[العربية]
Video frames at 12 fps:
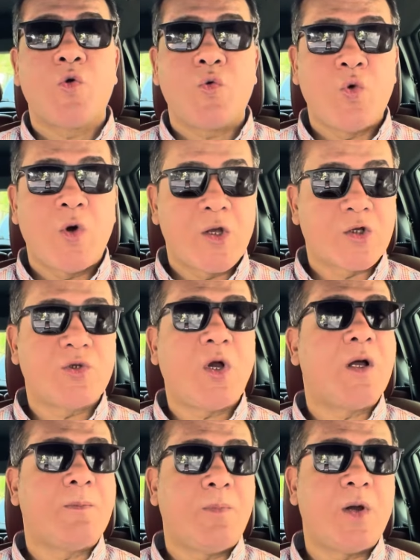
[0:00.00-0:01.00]

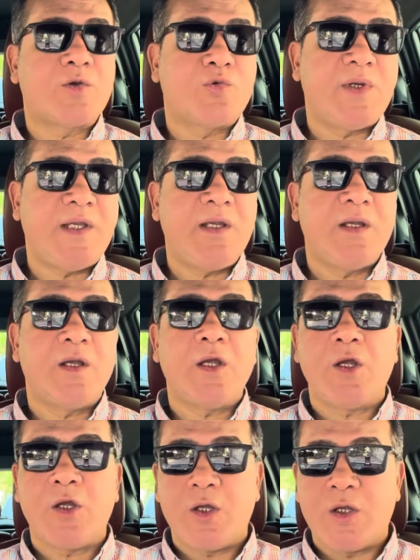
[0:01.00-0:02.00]
وارضاء برضه ليه
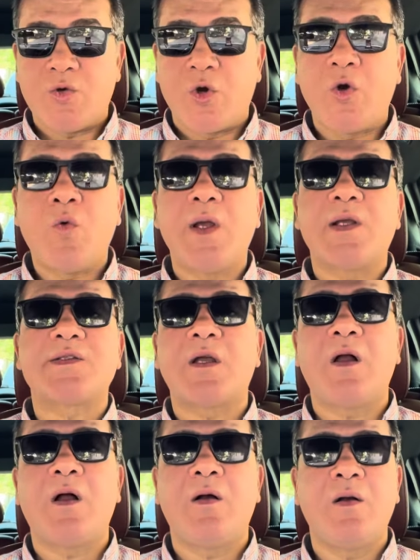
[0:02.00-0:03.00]
ان هو
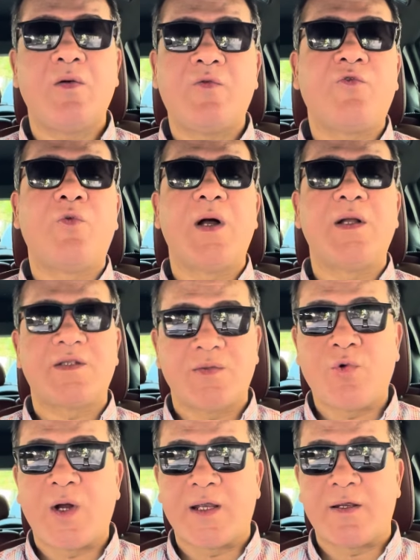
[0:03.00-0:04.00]
يكسرها في وقت
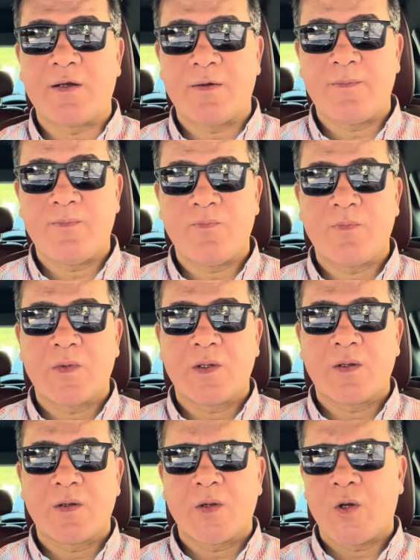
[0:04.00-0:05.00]
معين
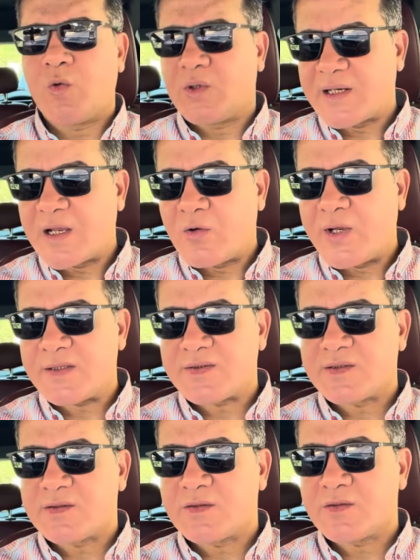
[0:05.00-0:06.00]
هو ده
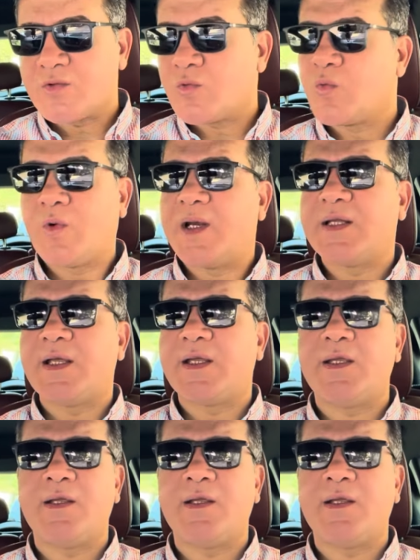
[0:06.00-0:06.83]
جواز ولا ده